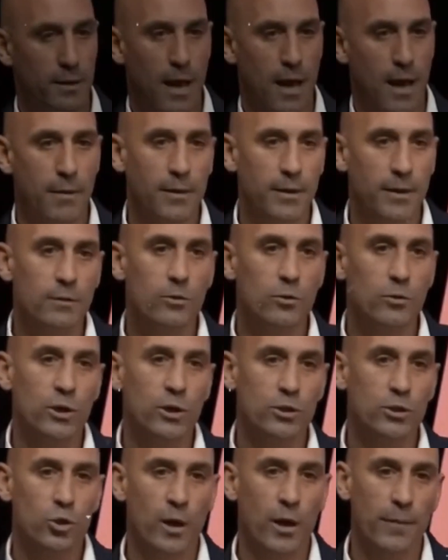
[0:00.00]
kasih
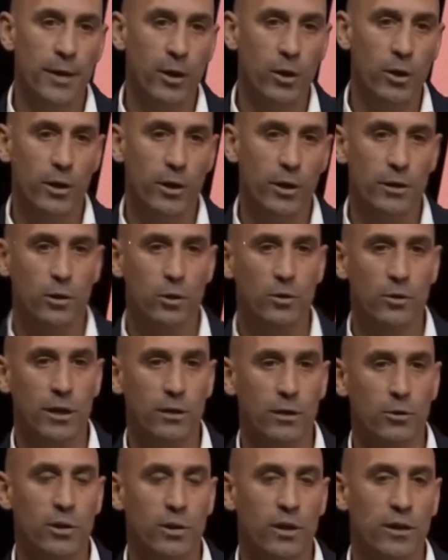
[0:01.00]
sayang dan rasa terima
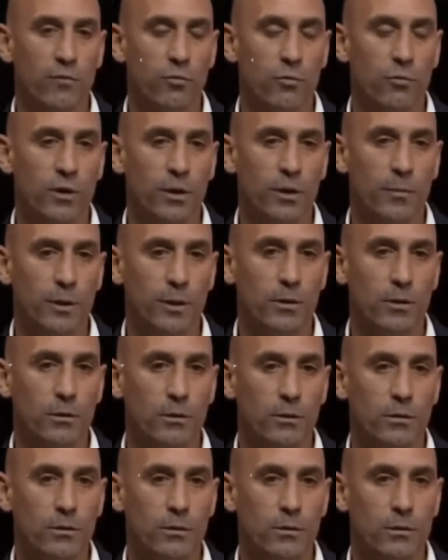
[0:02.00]
kasih yang
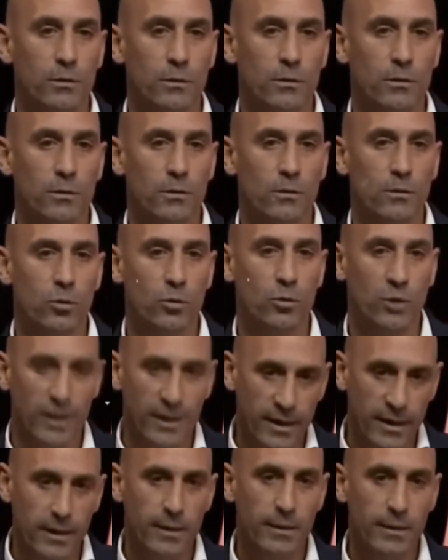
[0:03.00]
alami.
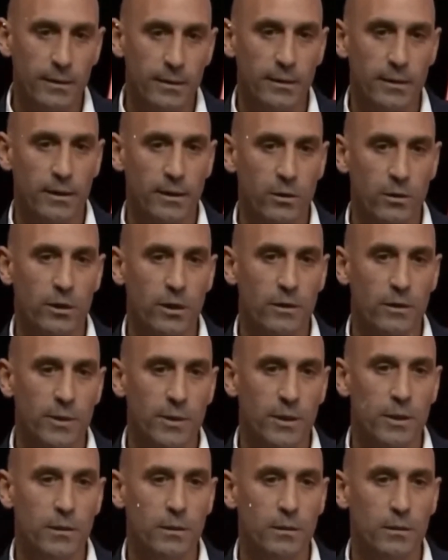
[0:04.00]
Rubiales tidak hanya
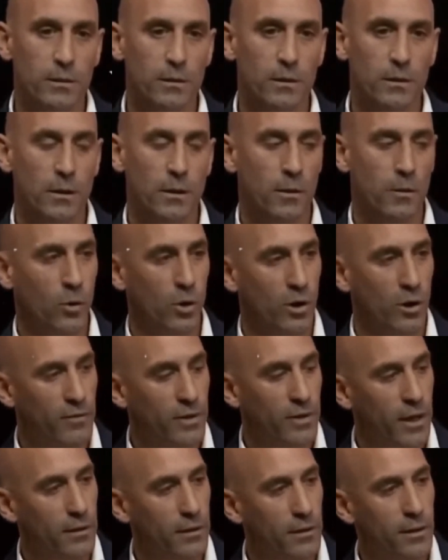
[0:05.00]
mencium Hermoso
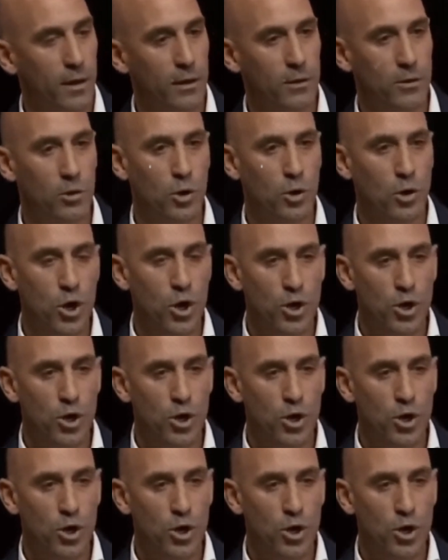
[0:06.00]
saja. Belakangan